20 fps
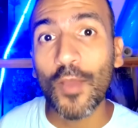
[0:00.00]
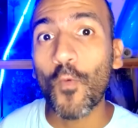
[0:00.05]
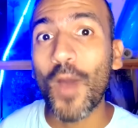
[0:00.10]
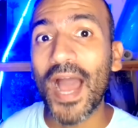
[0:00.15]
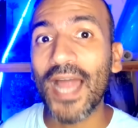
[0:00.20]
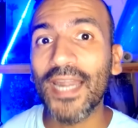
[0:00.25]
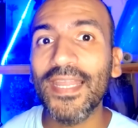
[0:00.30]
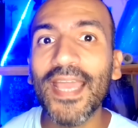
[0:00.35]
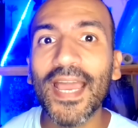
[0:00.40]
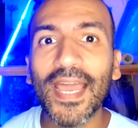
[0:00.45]

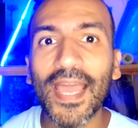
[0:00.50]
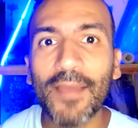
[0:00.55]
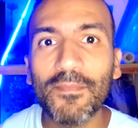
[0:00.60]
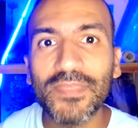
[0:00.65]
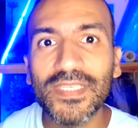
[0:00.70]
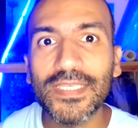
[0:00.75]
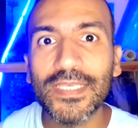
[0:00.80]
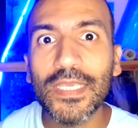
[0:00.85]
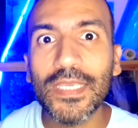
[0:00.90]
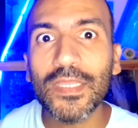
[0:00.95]
وعليها
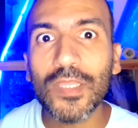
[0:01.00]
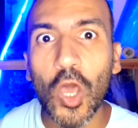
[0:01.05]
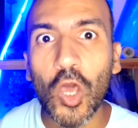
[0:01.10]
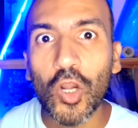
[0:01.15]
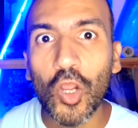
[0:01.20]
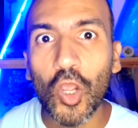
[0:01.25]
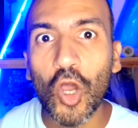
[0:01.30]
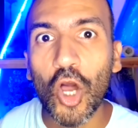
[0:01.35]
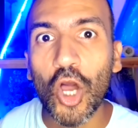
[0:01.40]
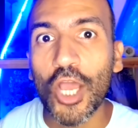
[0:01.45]
50
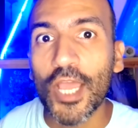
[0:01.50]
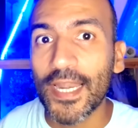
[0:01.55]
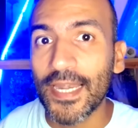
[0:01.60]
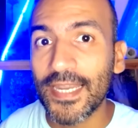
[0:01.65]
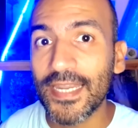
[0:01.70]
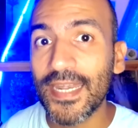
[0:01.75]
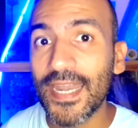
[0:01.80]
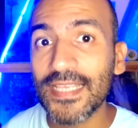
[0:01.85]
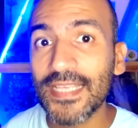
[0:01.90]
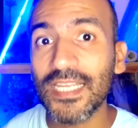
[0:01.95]
درجه
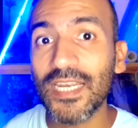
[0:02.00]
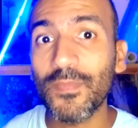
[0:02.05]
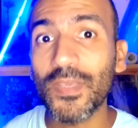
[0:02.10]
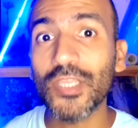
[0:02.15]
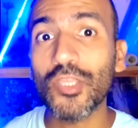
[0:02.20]
للناس اللي